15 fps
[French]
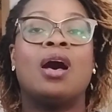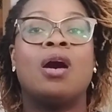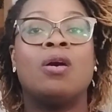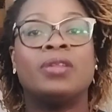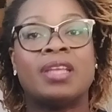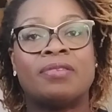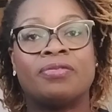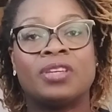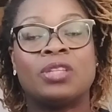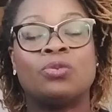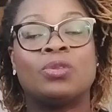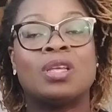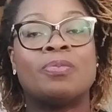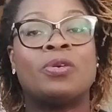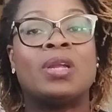en Afrique,
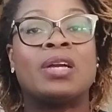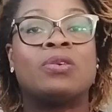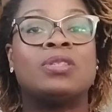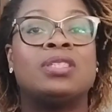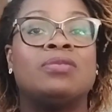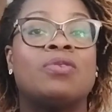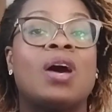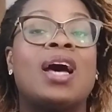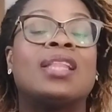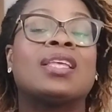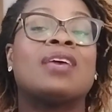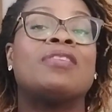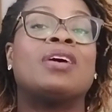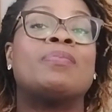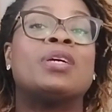notamment la Côte d'Ivoire, à
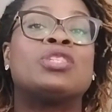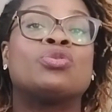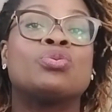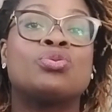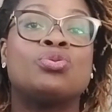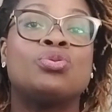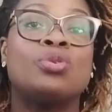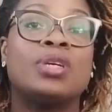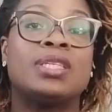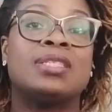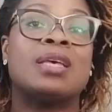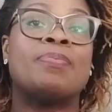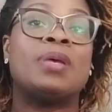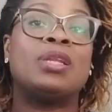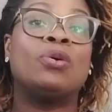travers ma structure qui
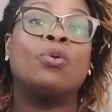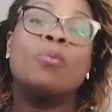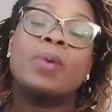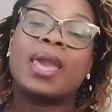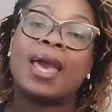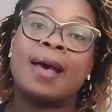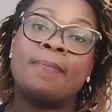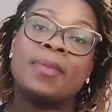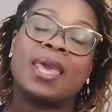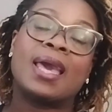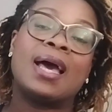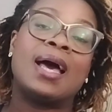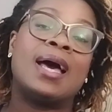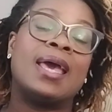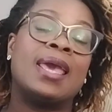s'appelle Groupe CAM,
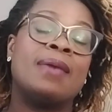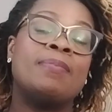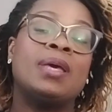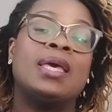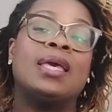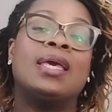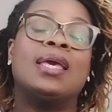KAM,